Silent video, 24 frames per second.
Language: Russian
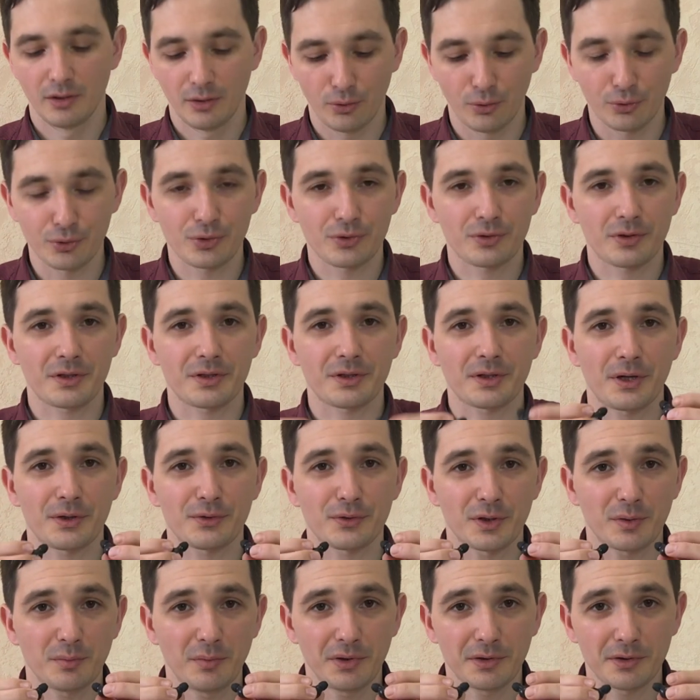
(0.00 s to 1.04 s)
Хочется сразу
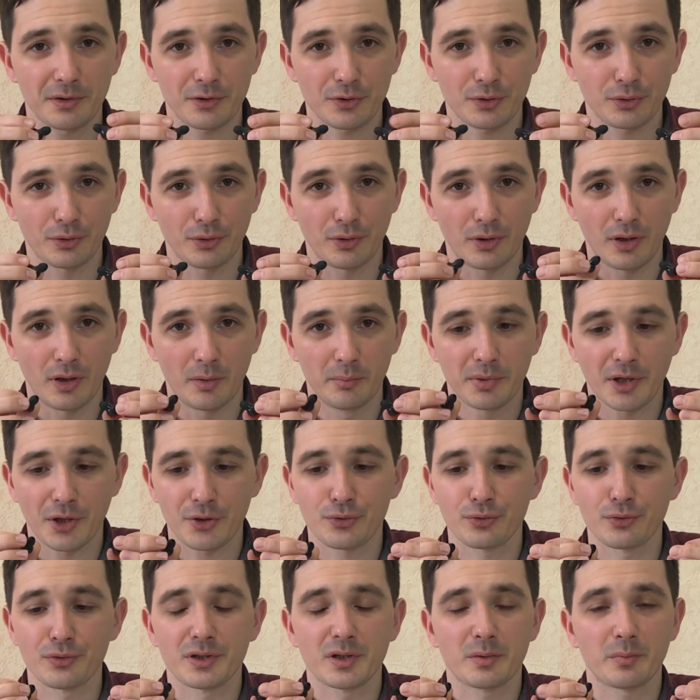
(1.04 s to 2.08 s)
отметить, что
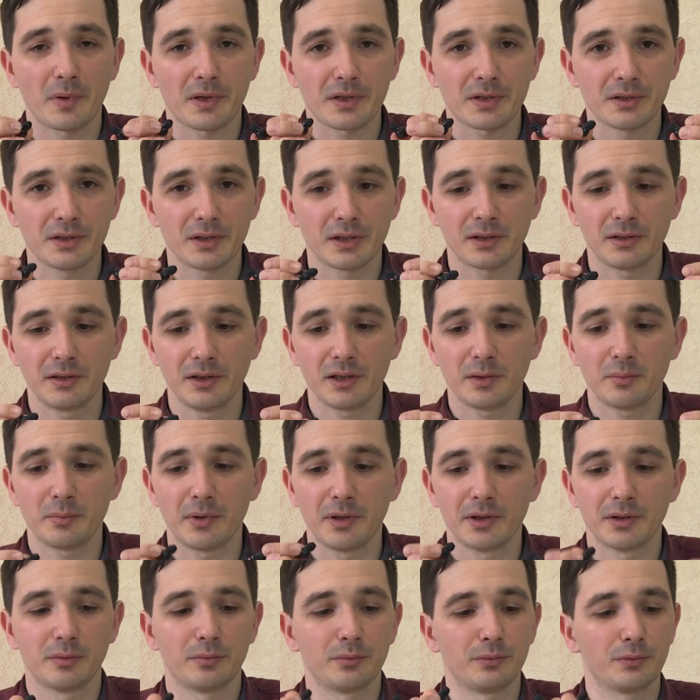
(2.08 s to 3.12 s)
брошюр запасных нет,
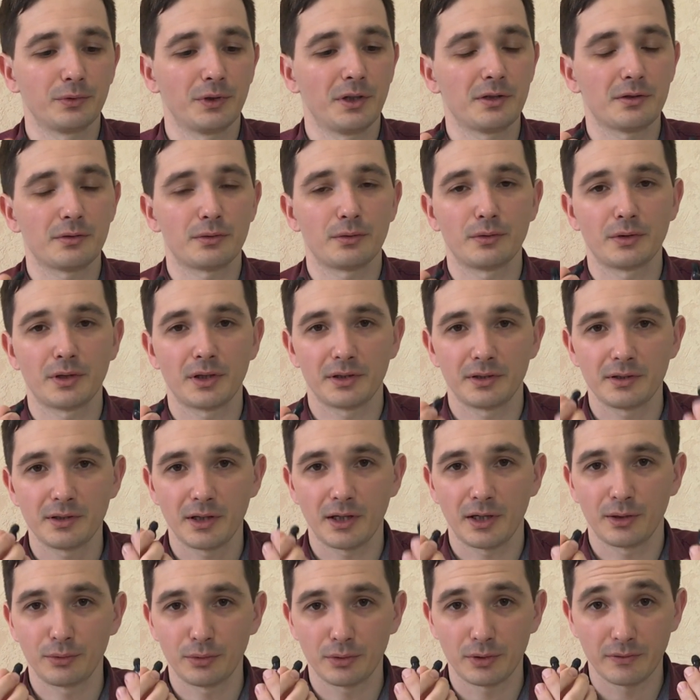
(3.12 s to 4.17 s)
поэтому есть только те,
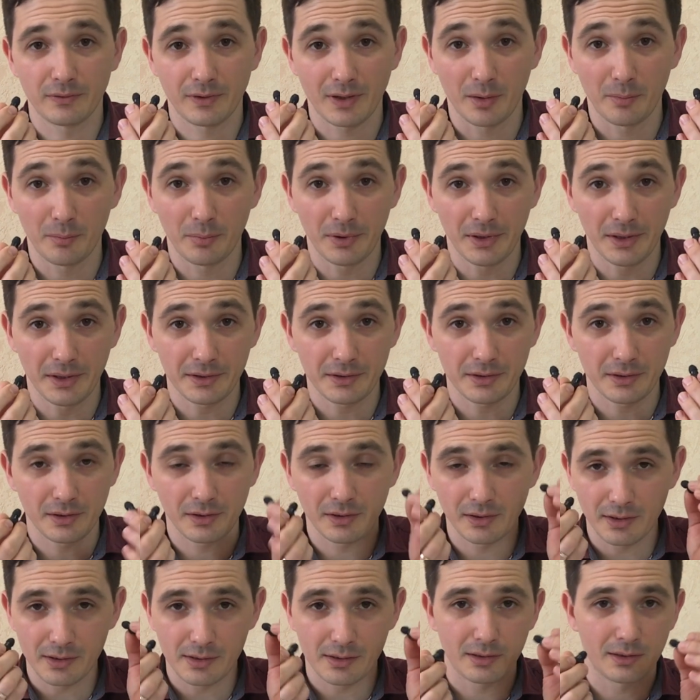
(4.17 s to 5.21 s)
которые в комплекте.
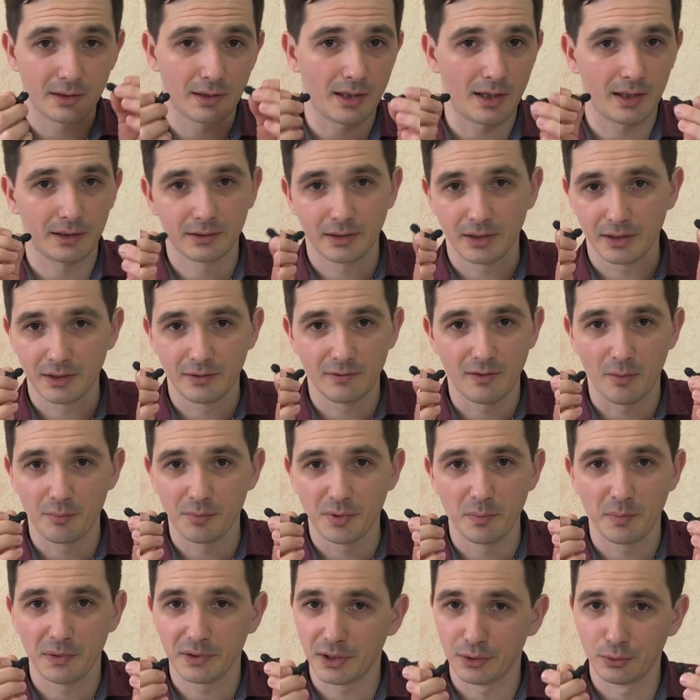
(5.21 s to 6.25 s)
Если как-то они вам
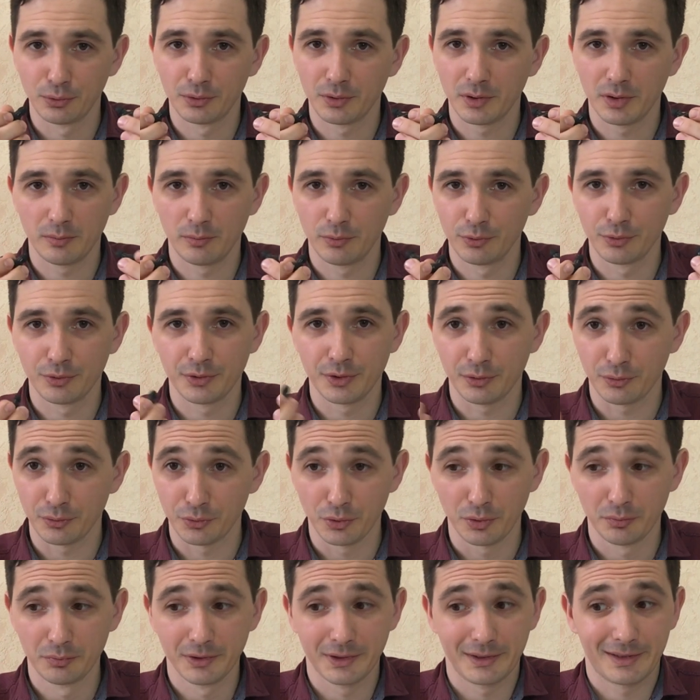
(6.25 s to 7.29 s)
не подойдут или будут
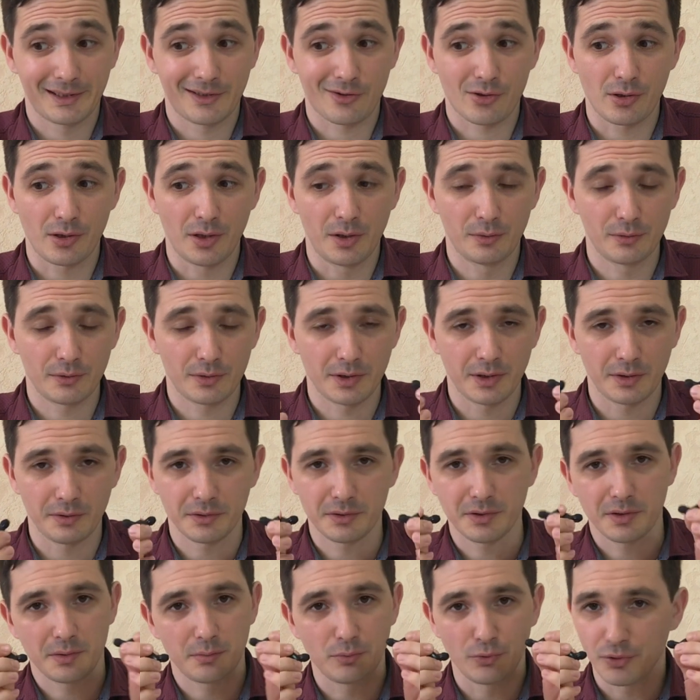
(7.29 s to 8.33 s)
неудобны, к сожалению, сделать
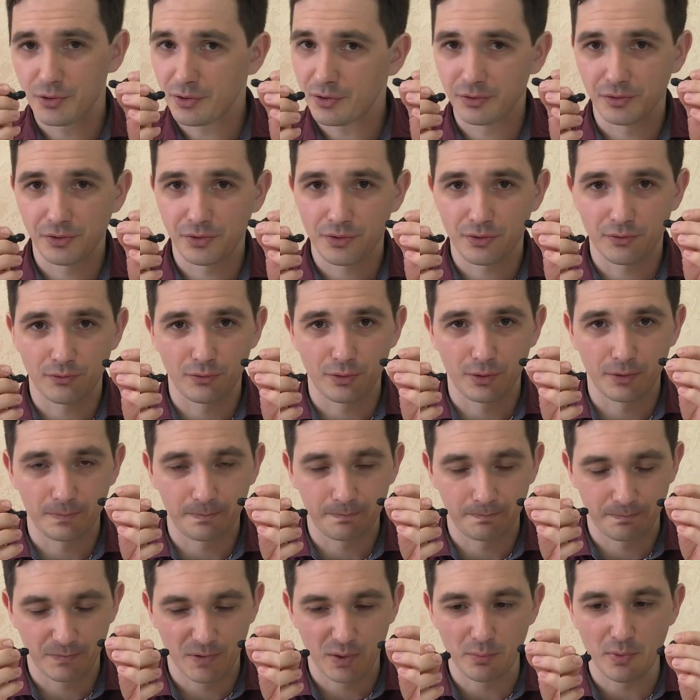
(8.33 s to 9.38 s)
здесь больше ничего
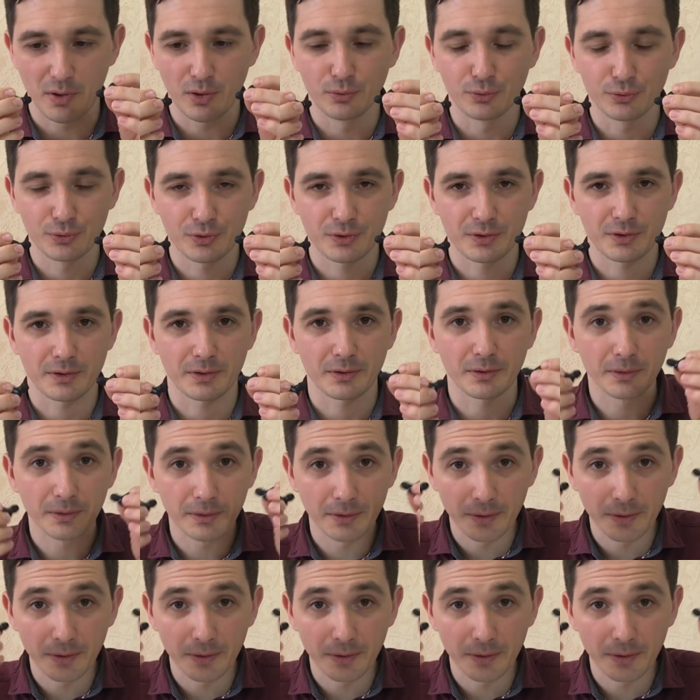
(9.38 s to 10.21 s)
не получится.